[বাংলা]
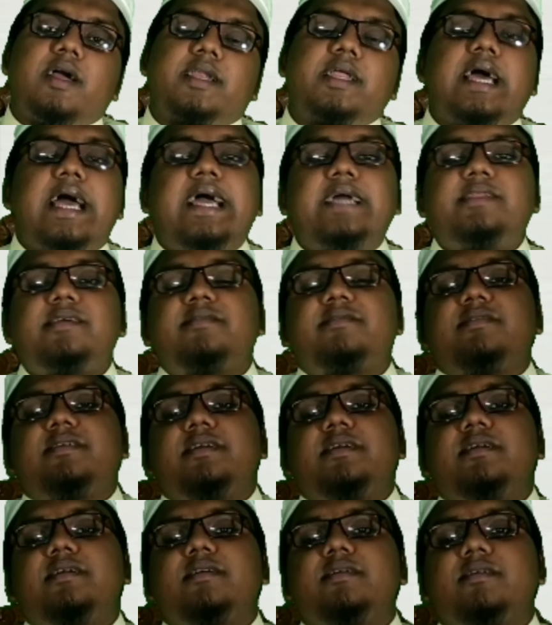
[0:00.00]
একটা আয়াত আছে
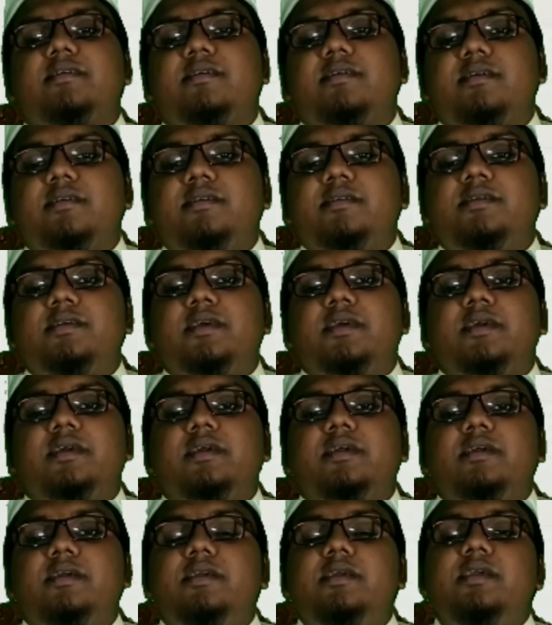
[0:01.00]
যে
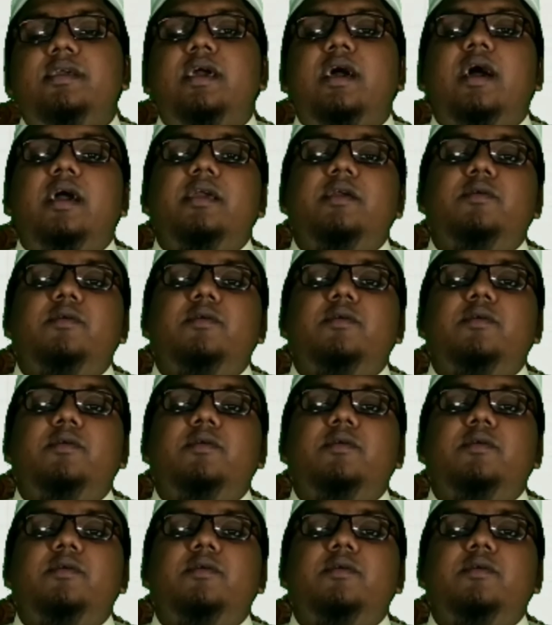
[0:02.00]
ইয়া